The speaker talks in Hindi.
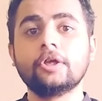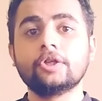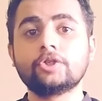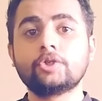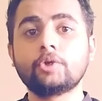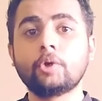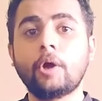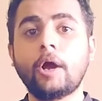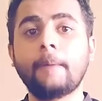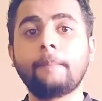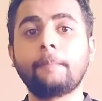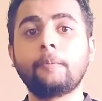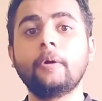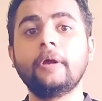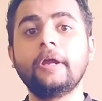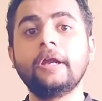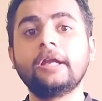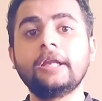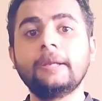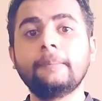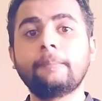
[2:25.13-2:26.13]
जो आपको
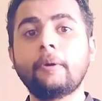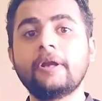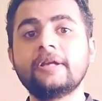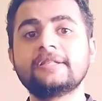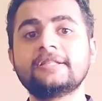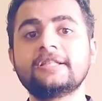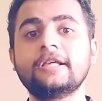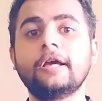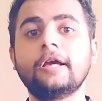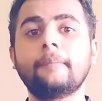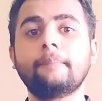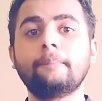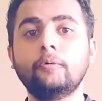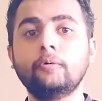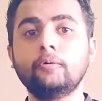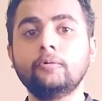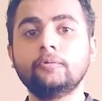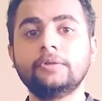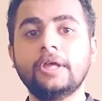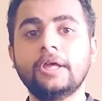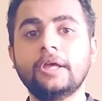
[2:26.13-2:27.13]
80 पॉइंट्स की अपमूव दे